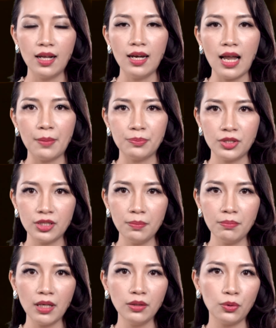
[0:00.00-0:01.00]
làm sứt
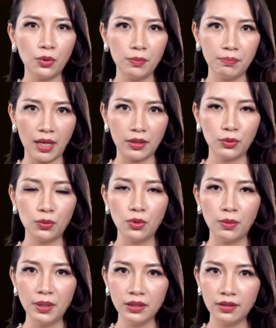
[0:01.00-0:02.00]
mất khuôn mặt
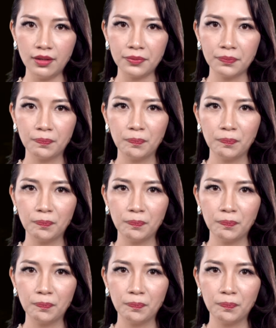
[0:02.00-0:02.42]
của bức tượng.